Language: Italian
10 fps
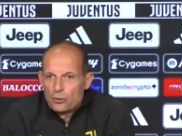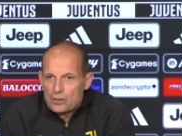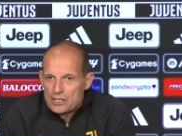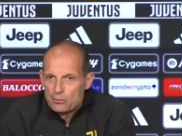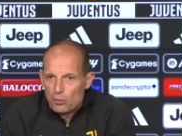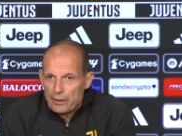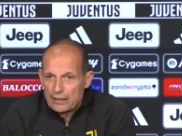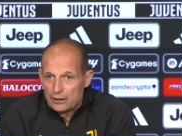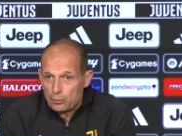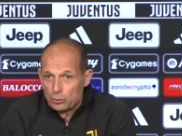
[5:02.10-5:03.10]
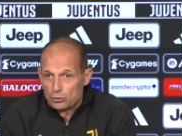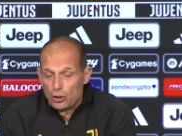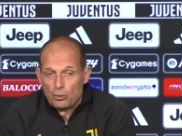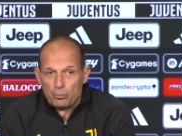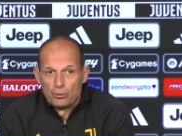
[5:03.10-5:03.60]
questi momenti
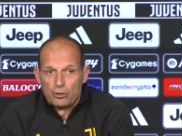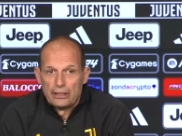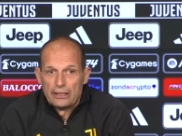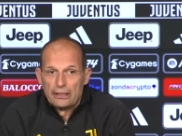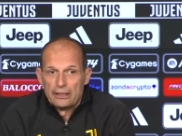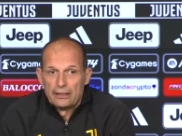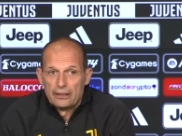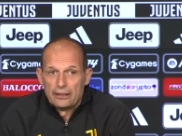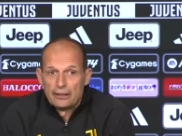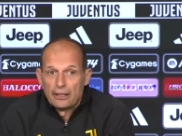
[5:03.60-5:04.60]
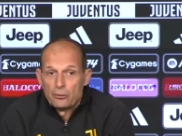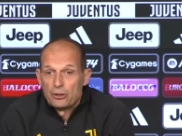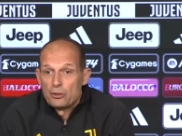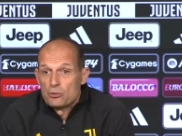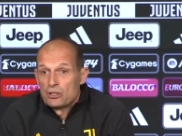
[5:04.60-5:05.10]
purtroppo e
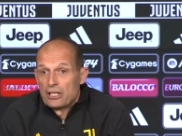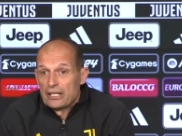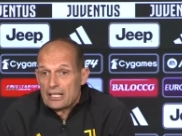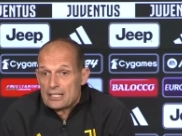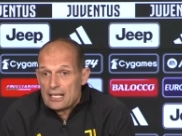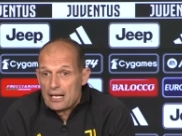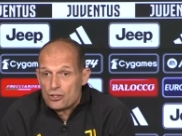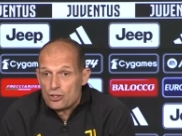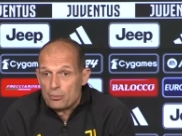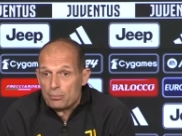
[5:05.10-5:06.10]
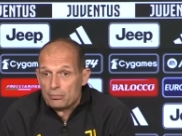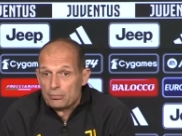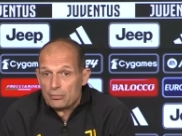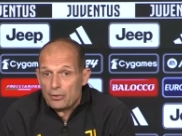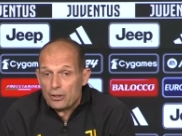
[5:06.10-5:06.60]
quindi bisogna rialzarci
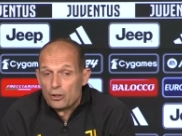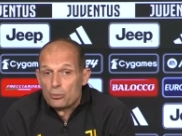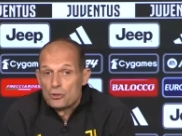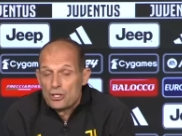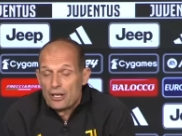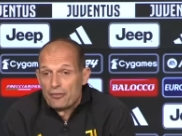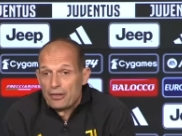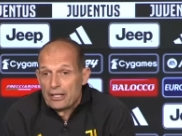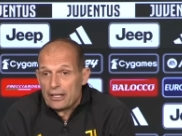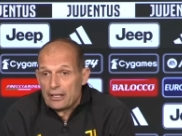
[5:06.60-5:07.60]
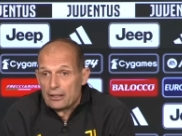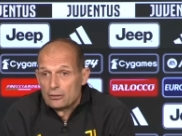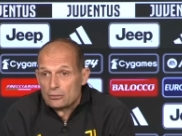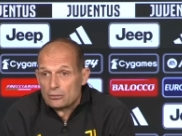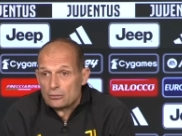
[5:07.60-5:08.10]
e cominciare a fare
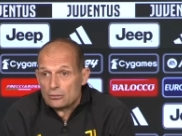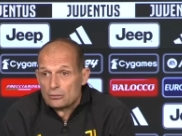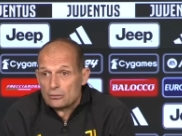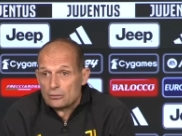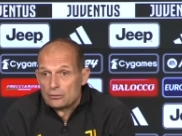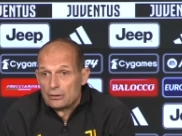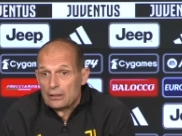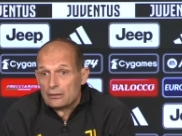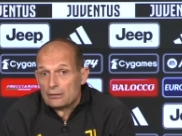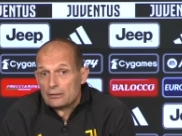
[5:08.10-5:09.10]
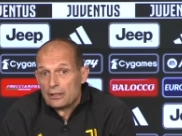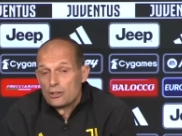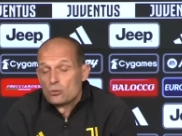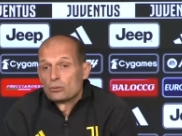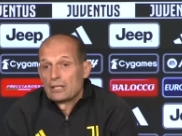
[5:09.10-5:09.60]
un, dei, dei
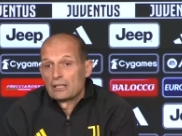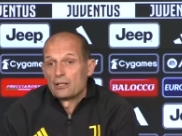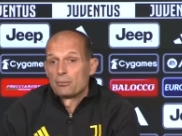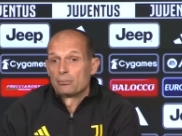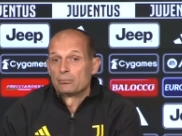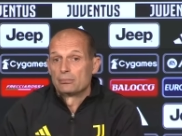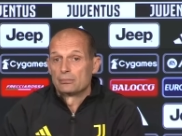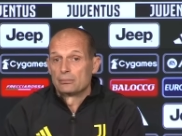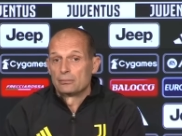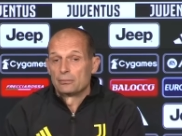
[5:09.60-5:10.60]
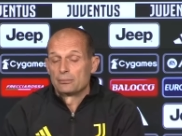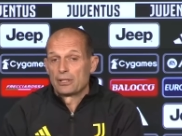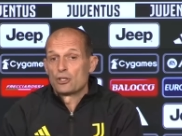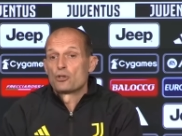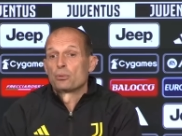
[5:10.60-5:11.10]
risultati Mm,
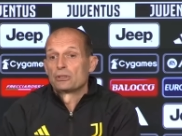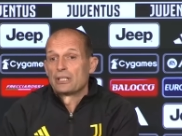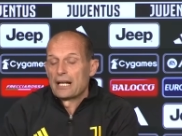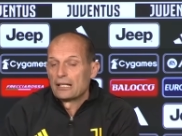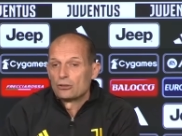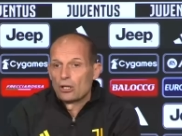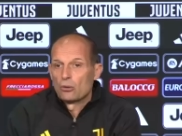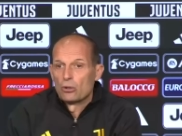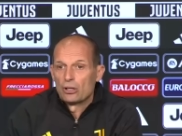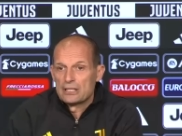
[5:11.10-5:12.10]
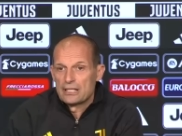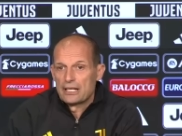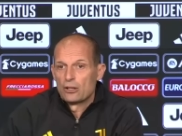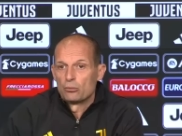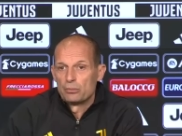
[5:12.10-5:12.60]
che ci porteranno a quello che
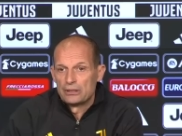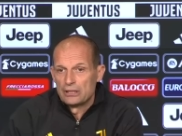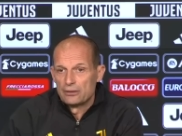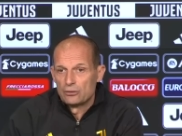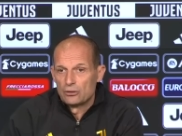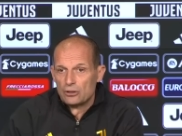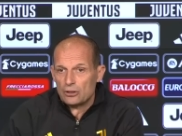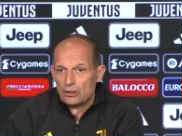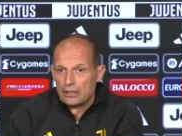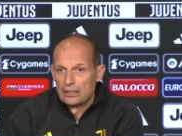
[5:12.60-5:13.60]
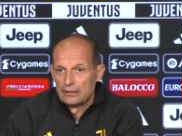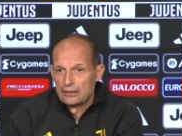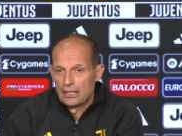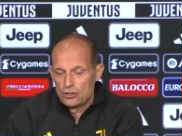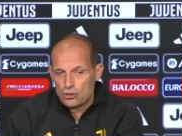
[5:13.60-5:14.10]
sarà l'obiettivo eh,
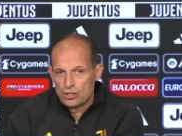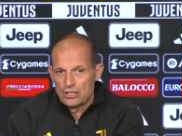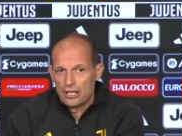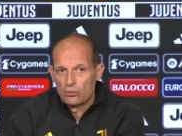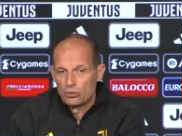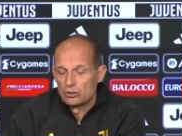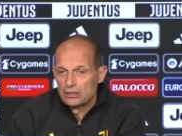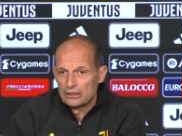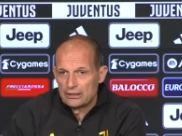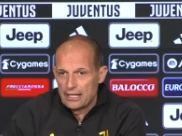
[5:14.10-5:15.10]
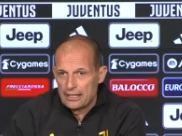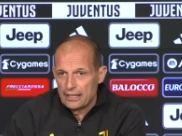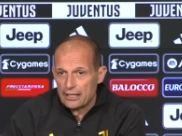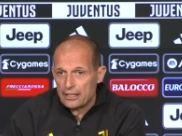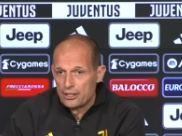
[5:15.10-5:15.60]
della società, quello di
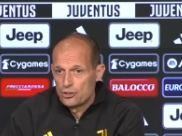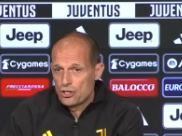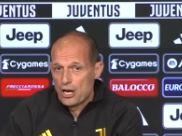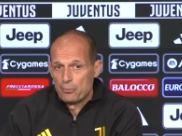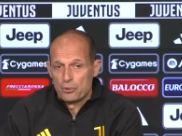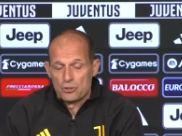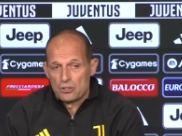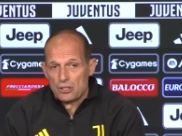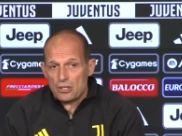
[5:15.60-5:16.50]
entrare in Champions.